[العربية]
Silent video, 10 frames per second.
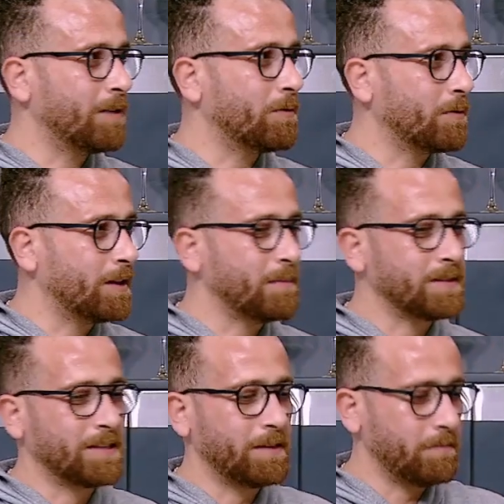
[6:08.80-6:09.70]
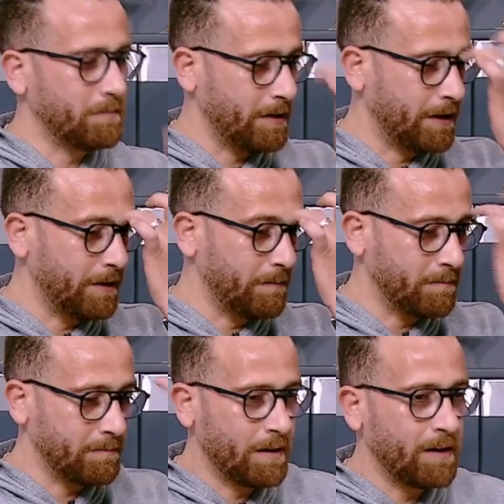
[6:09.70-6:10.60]
واخواتي ماسكين يعني
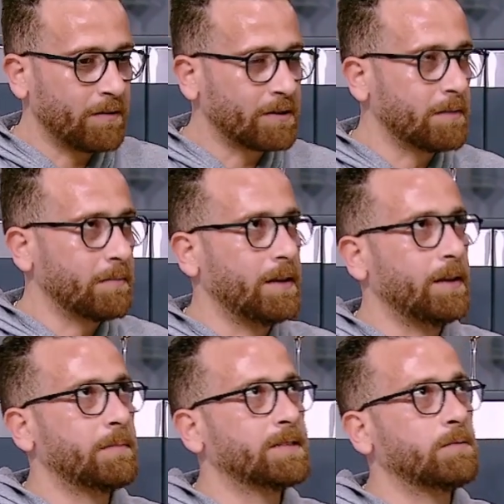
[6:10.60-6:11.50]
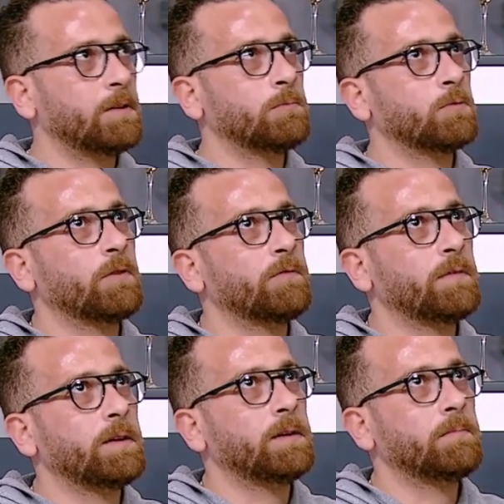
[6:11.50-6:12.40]
بقى لنا فتره بقى مثلا والدي
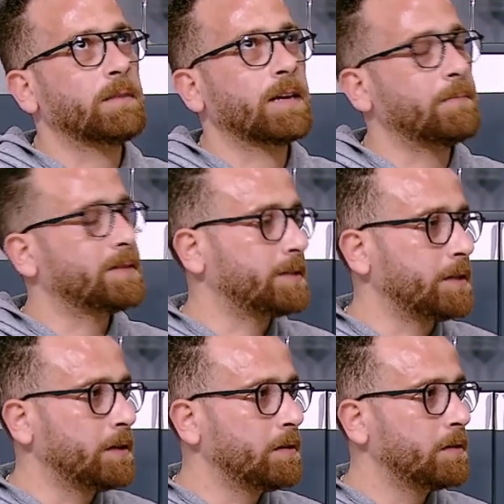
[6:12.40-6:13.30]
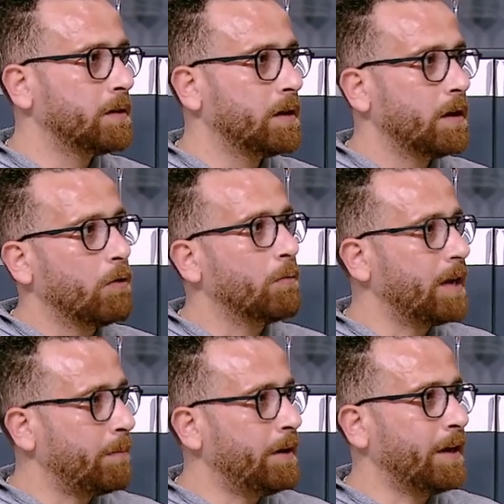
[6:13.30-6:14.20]
متوفي من خمس سنين ومن
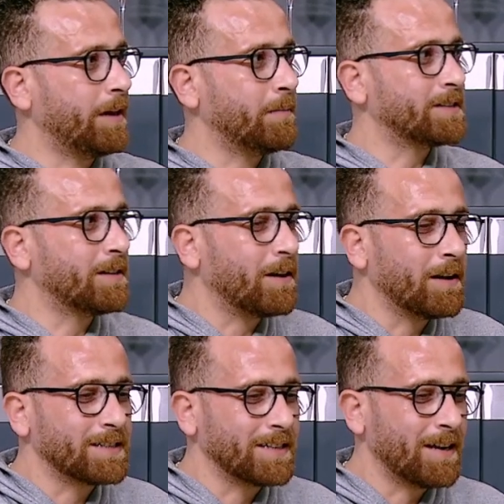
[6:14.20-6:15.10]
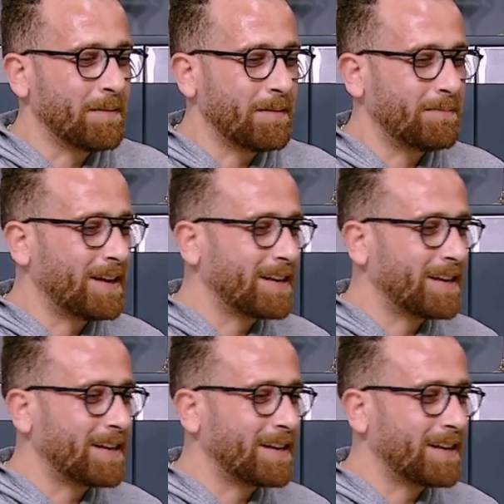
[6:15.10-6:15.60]
قبليها يعني مثلا خلص الجامعه ابدا